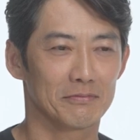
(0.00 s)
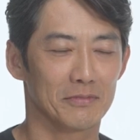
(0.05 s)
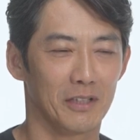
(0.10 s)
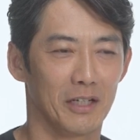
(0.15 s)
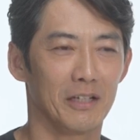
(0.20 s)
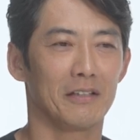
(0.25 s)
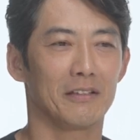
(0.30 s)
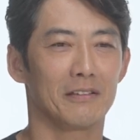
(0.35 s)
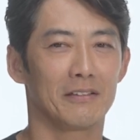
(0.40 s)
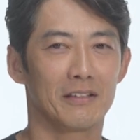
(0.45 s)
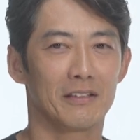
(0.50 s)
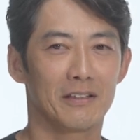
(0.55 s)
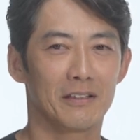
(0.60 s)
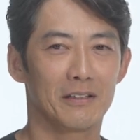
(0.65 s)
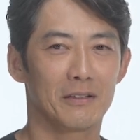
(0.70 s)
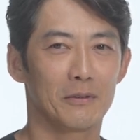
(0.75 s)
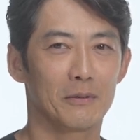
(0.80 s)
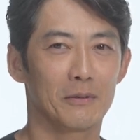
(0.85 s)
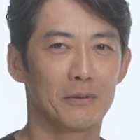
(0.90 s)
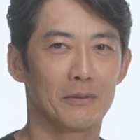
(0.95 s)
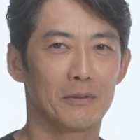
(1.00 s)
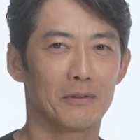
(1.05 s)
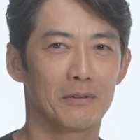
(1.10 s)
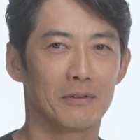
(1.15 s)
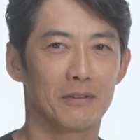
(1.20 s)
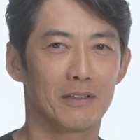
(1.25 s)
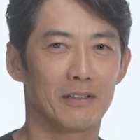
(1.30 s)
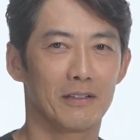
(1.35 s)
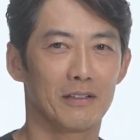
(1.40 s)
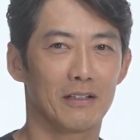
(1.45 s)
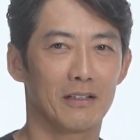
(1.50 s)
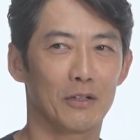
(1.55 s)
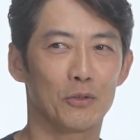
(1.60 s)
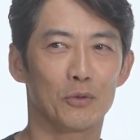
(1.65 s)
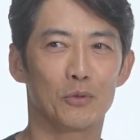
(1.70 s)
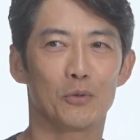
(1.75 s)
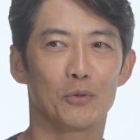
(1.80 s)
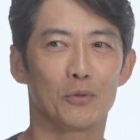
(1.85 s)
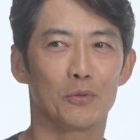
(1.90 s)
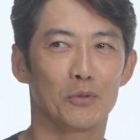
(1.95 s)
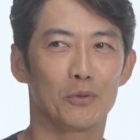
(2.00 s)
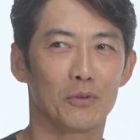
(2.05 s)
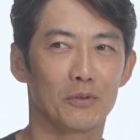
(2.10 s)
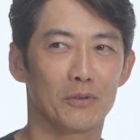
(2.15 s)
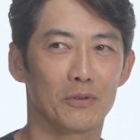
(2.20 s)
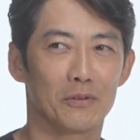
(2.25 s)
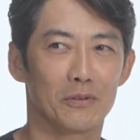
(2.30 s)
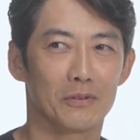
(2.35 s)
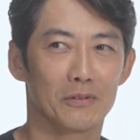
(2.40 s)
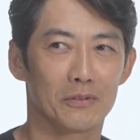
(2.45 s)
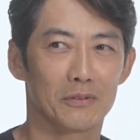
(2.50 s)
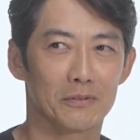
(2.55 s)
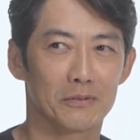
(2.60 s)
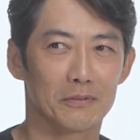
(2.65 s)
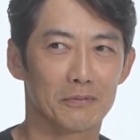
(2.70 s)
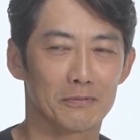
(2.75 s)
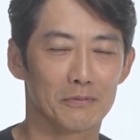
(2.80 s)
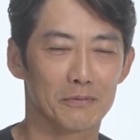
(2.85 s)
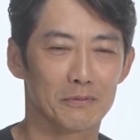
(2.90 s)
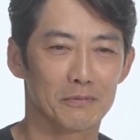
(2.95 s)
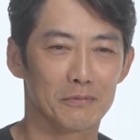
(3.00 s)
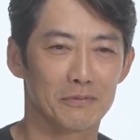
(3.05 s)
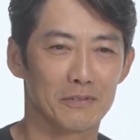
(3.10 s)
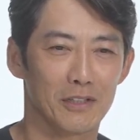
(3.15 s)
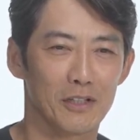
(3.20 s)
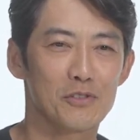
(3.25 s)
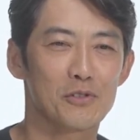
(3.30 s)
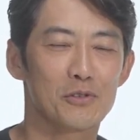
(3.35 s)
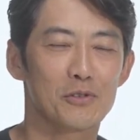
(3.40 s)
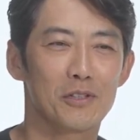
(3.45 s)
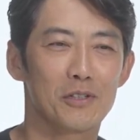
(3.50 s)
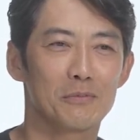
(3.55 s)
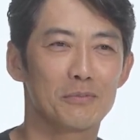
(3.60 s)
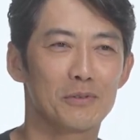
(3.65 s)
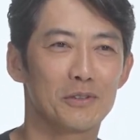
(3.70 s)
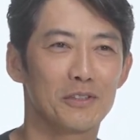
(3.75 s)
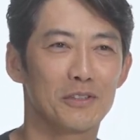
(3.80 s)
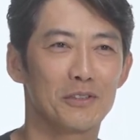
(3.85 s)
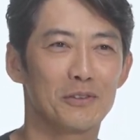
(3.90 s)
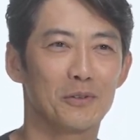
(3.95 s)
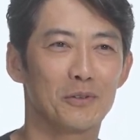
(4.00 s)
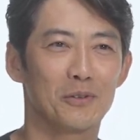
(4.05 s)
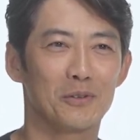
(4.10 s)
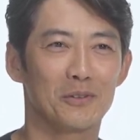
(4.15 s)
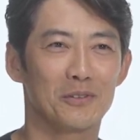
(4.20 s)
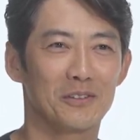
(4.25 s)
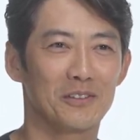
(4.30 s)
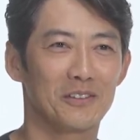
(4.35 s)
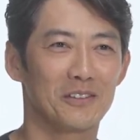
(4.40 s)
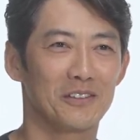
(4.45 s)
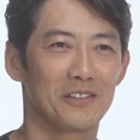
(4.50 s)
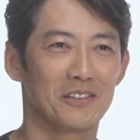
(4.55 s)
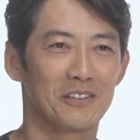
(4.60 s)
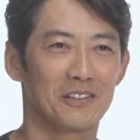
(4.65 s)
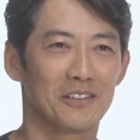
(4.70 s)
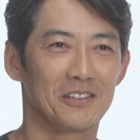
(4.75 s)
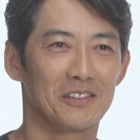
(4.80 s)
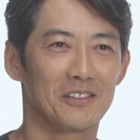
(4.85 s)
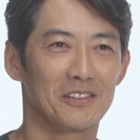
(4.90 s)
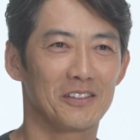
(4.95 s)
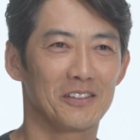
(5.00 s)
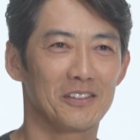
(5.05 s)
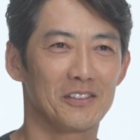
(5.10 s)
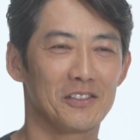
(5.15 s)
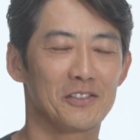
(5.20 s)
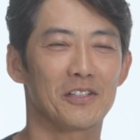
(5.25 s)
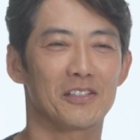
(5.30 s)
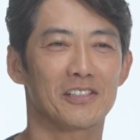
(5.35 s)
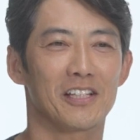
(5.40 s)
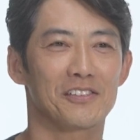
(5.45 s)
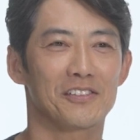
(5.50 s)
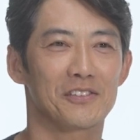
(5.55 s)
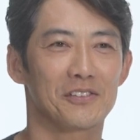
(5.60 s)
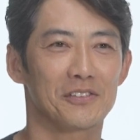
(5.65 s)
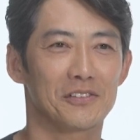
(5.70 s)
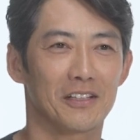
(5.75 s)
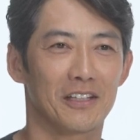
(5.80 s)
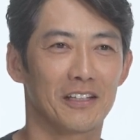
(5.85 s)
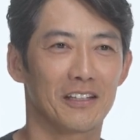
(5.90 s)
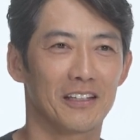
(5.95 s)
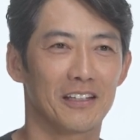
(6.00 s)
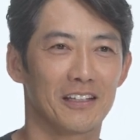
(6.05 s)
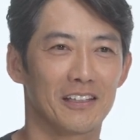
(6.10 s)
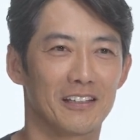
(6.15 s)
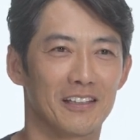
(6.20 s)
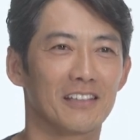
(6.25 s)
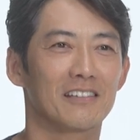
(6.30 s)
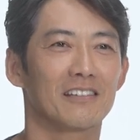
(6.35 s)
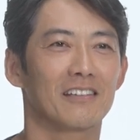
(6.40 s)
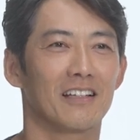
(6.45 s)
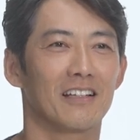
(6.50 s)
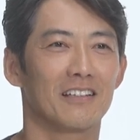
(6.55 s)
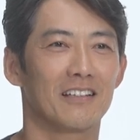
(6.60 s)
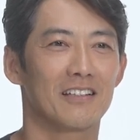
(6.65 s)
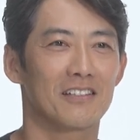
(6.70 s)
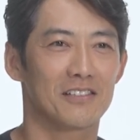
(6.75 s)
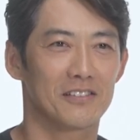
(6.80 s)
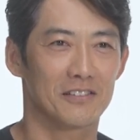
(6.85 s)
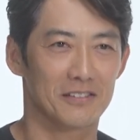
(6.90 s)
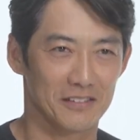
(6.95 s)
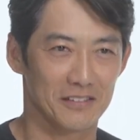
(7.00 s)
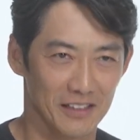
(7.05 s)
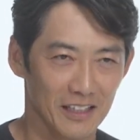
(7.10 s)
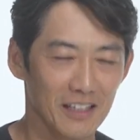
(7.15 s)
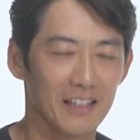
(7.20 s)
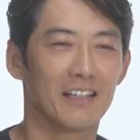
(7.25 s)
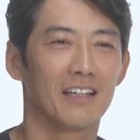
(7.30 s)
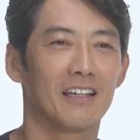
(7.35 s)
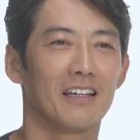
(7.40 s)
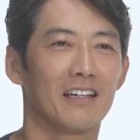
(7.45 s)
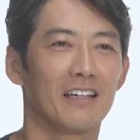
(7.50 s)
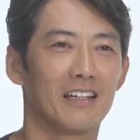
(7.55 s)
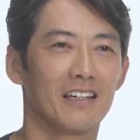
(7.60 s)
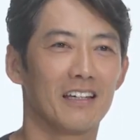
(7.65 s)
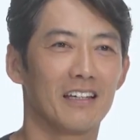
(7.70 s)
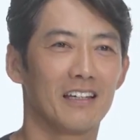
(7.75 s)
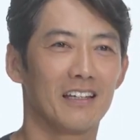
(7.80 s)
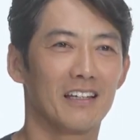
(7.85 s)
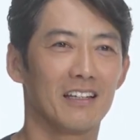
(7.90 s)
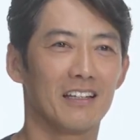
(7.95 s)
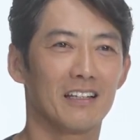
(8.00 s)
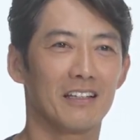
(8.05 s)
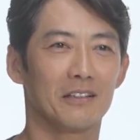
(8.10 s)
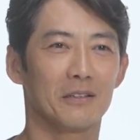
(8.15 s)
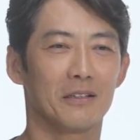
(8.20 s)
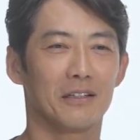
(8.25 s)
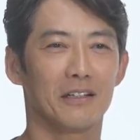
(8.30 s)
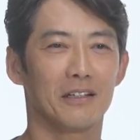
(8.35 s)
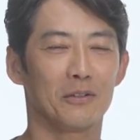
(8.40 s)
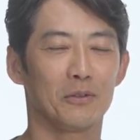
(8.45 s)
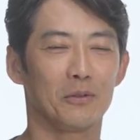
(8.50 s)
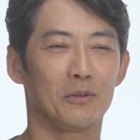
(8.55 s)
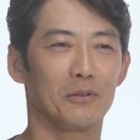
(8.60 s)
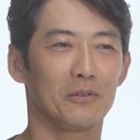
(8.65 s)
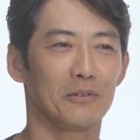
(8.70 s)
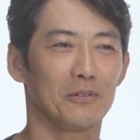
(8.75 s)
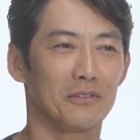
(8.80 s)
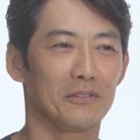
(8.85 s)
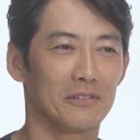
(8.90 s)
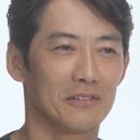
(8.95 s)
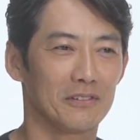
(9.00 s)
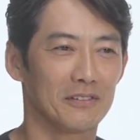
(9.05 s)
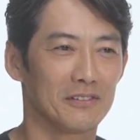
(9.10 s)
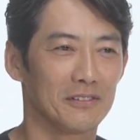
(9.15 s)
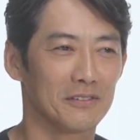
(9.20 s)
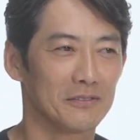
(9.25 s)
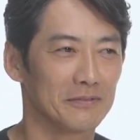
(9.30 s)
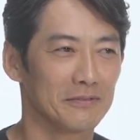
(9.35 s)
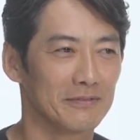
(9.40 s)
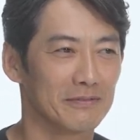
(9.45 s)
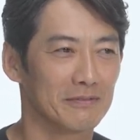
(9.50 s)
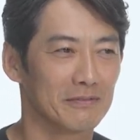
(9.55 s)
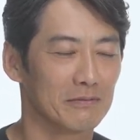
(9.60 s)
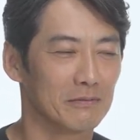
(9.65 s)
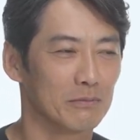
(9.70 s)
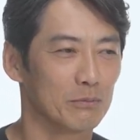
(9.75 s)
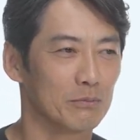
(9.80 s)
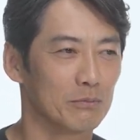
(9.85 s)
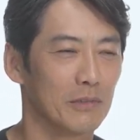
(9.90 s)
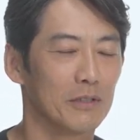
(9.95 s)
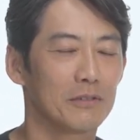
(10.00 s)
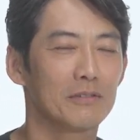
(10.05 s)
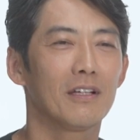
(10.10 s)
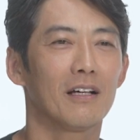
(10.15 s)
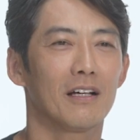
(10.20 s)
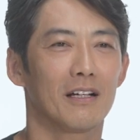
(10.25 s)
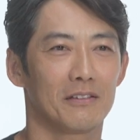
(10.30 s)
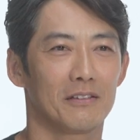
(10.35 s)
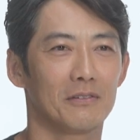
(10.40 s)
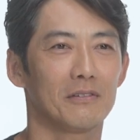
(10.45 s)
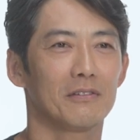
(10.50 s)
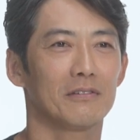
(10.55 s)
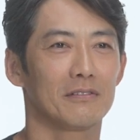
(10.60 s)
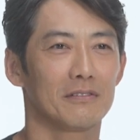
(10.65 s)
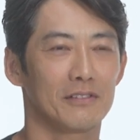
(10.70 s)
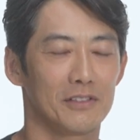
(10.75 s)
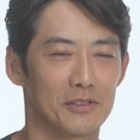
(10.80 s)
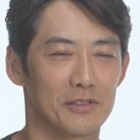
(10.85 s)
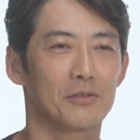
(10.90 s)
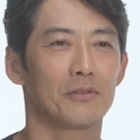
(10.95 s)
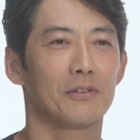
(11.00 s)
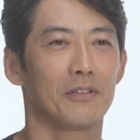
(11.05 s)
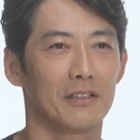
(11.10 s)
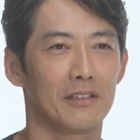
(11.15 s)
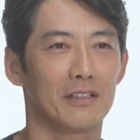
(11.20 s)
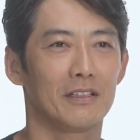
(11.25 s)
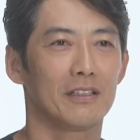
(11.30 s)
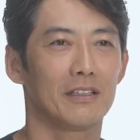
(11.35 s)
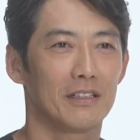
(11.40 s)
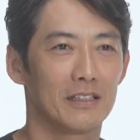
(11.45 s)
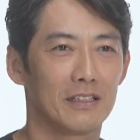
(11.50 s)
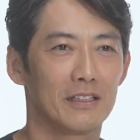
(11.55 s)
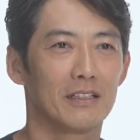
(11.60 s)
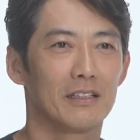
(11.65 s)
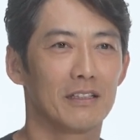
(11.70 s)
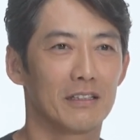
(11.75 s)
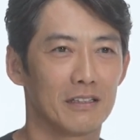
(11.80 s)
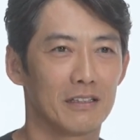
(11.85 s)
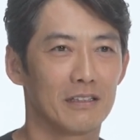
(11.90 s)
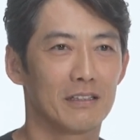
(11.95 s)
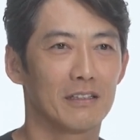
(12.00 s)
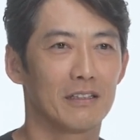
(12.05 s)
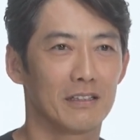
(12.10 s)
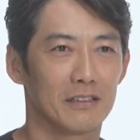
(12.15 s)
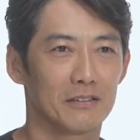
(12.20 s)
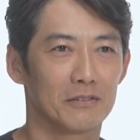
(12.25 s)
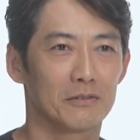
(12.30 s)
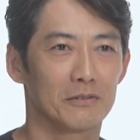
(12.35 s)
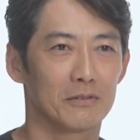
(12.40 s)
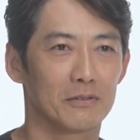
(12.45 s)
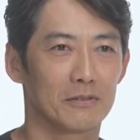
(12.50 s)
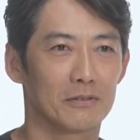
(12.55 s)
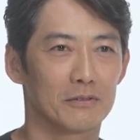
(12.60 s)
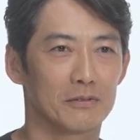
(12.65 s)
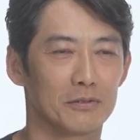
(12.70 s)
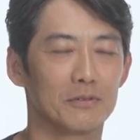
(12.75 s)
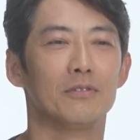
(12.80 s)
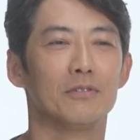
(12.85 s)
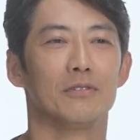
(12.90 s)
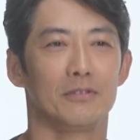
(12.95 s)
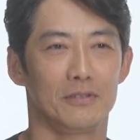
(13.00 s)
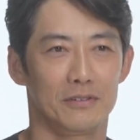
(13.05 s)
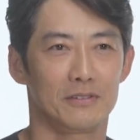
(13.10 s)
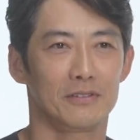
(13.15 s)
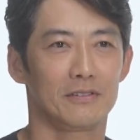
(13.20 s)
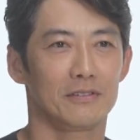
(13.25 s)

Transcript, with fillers: はいあの何十年ぶりの実は撮影だったんですね。であのまあ普段あの一緒にあの夫婦